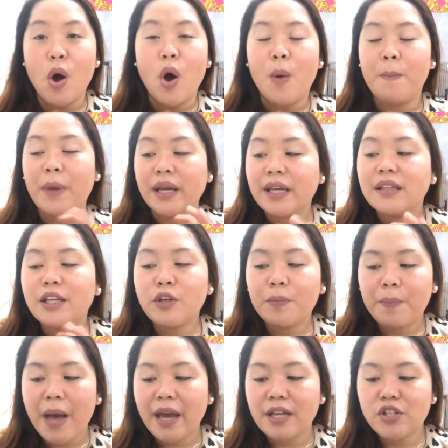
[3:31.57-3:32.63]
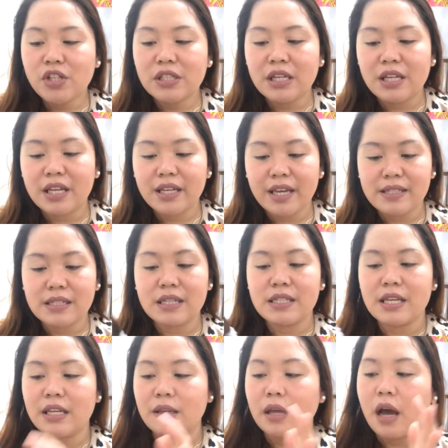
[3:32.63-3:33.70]
Maganda yung packaging nila guys.
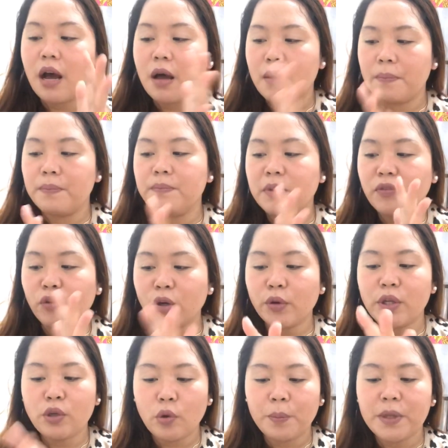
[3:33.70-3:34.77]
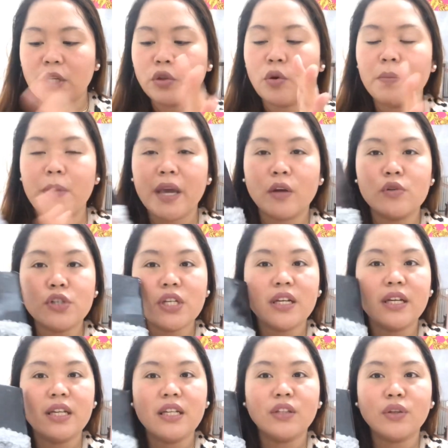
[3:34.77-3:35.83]
Kasi uh, before ko inopen ito, meron siyang
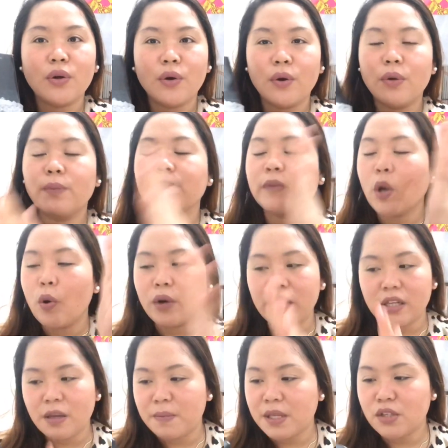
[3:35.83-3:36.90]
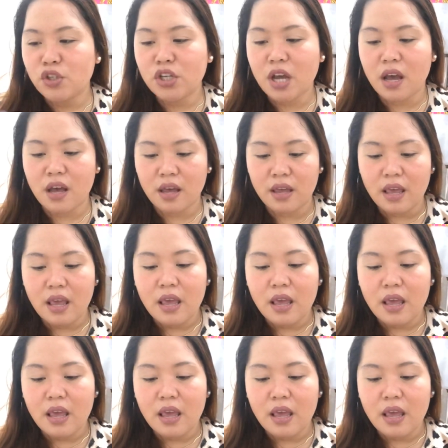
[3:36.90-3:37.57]
ganito. Okay naman siya.